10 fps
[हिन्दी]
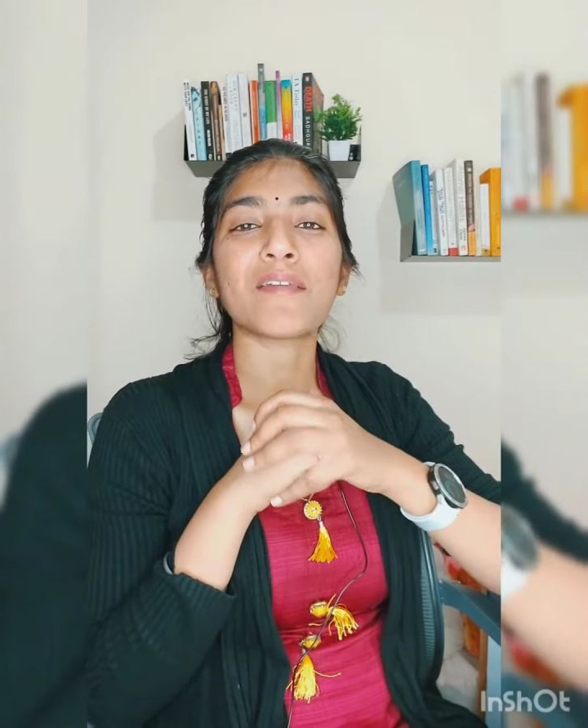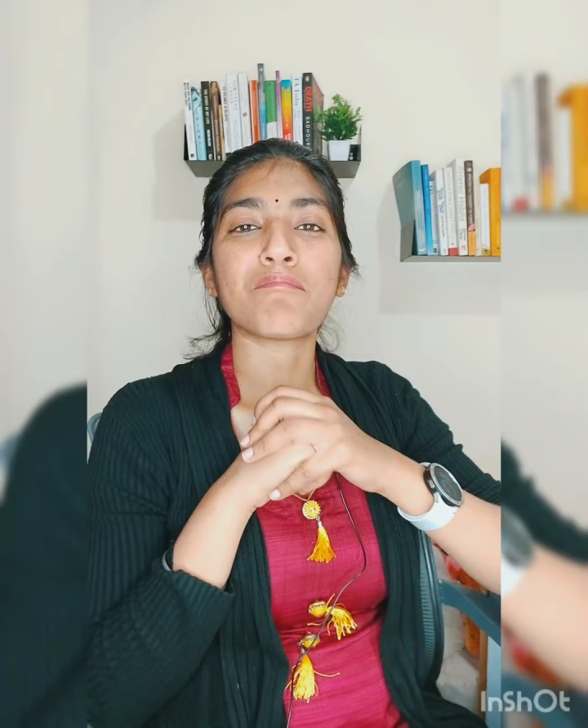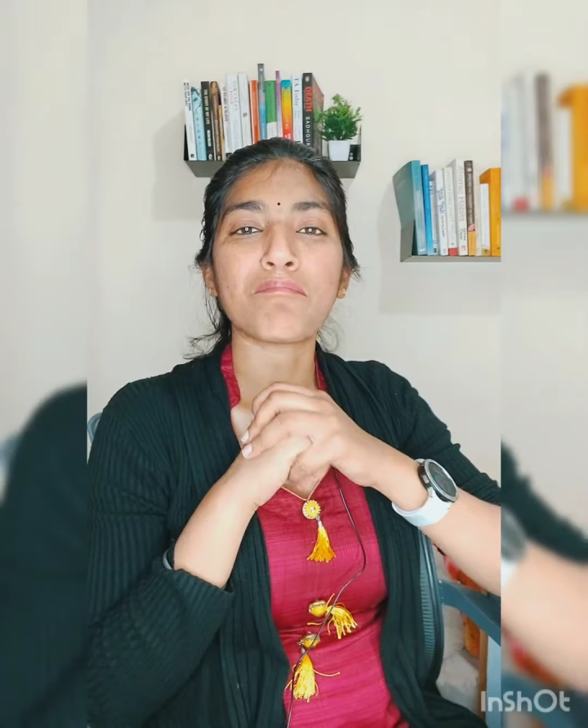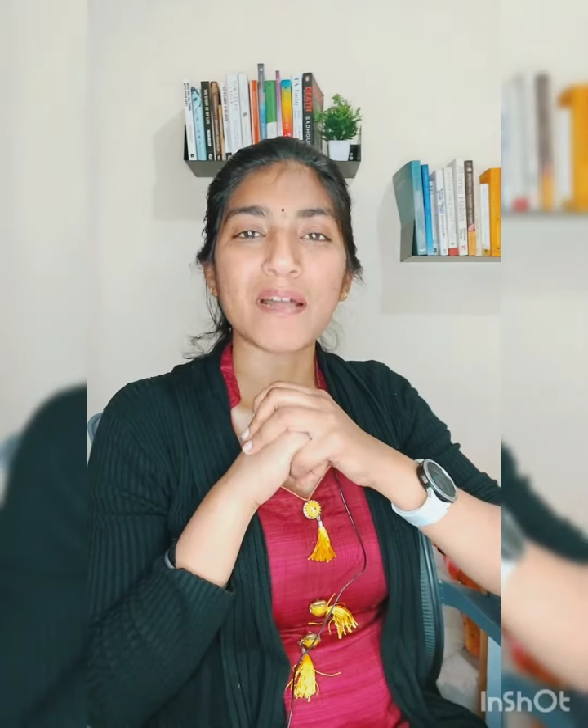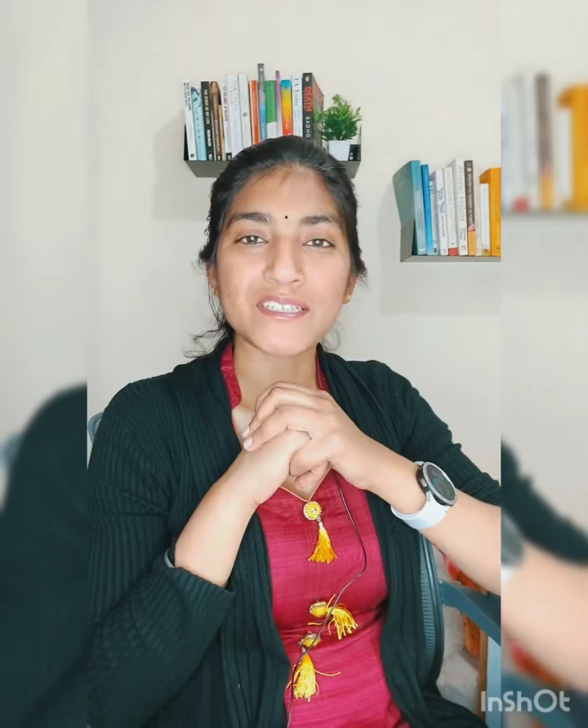आर
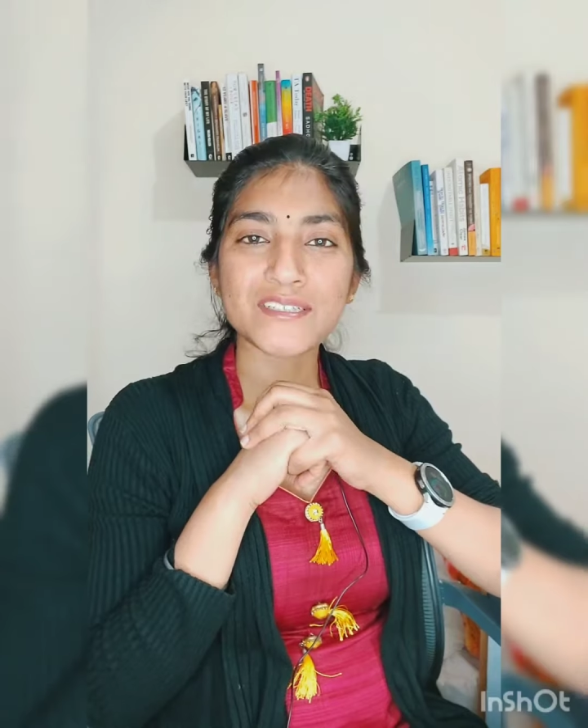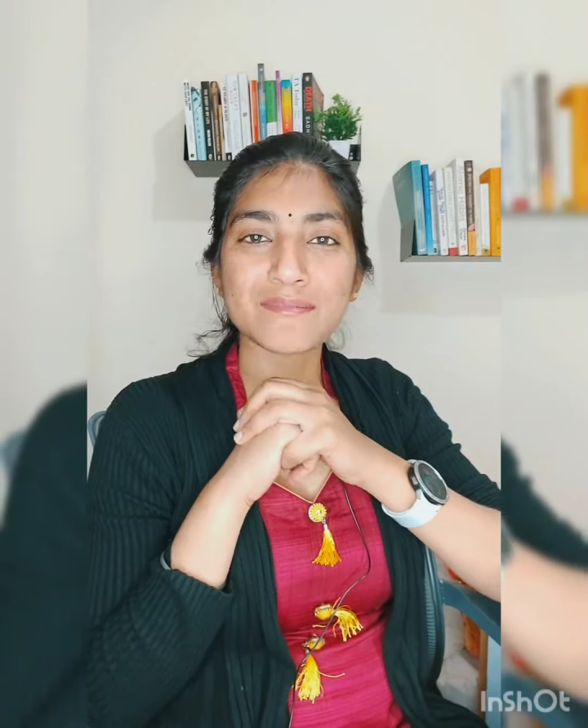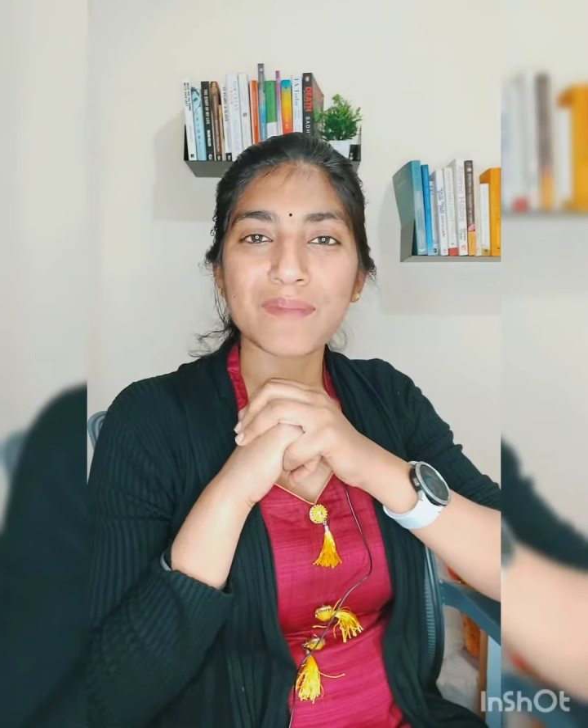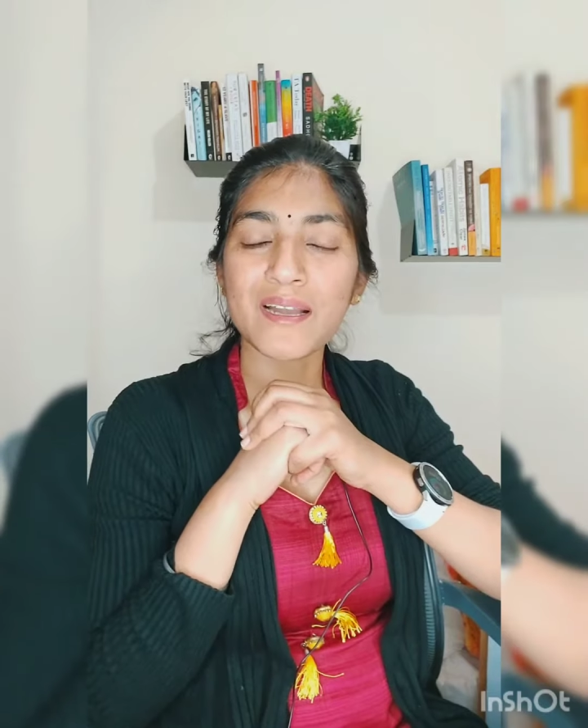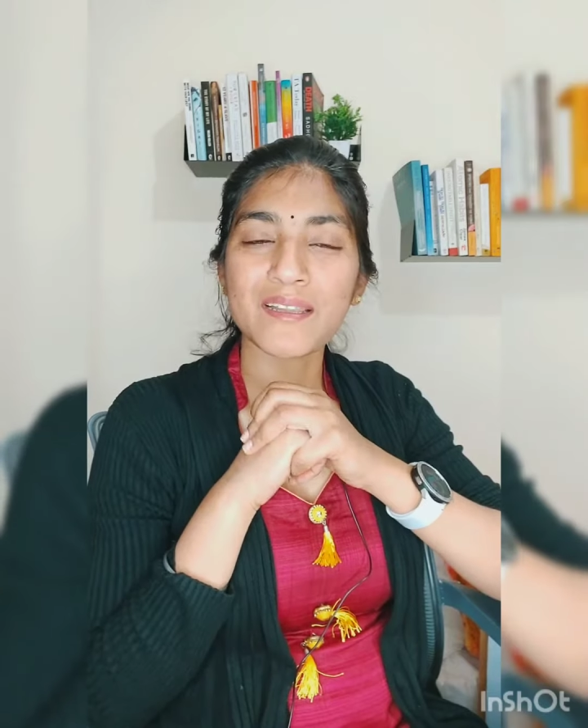मच
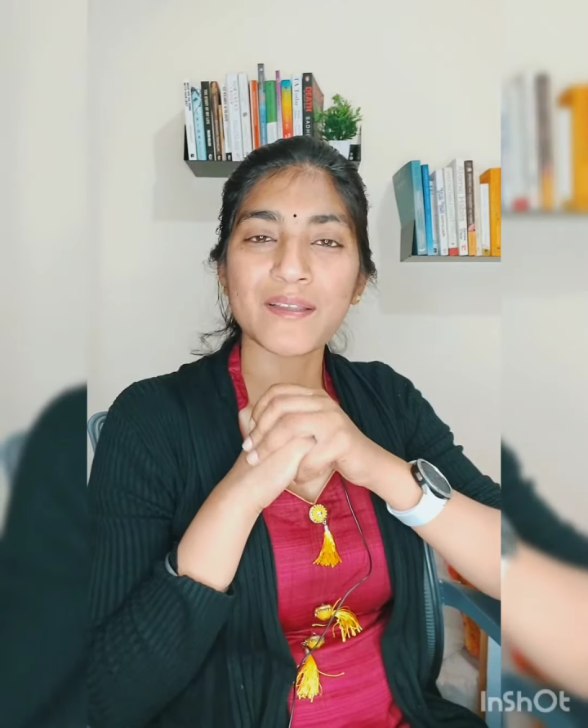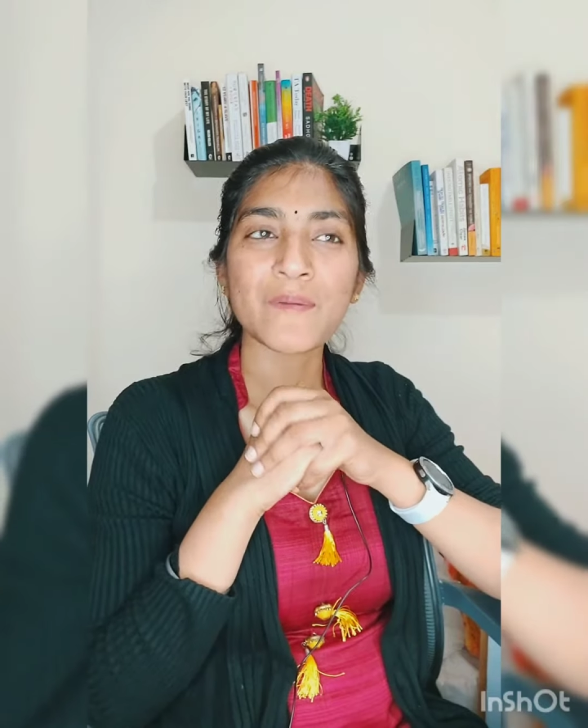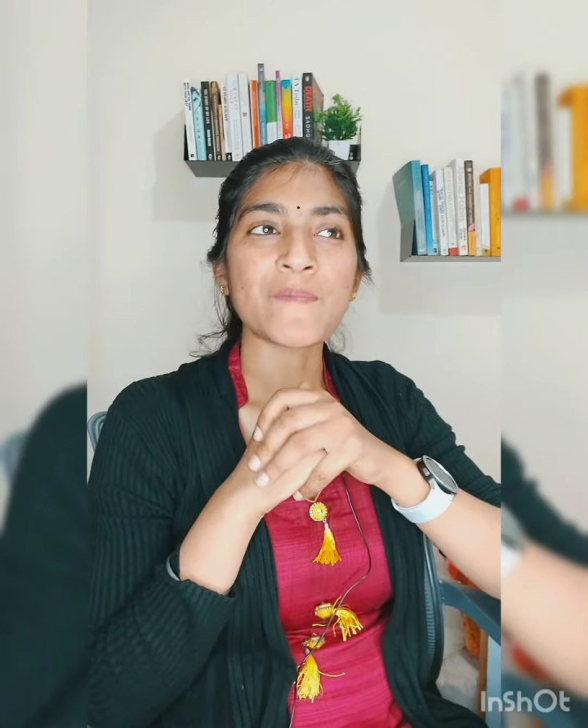स्मार्टर